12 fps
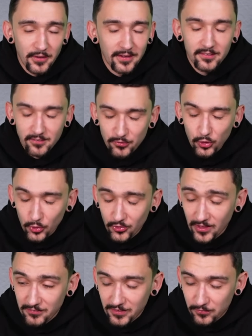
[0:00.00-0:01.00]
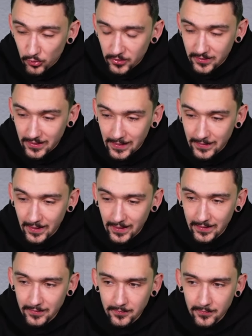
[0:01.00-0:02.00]
fällt jetzt lustigerweise wirklich keine
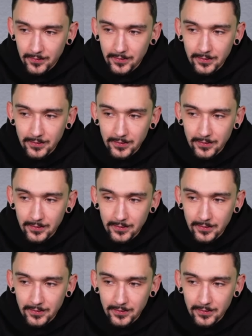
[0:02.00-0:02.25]
ein.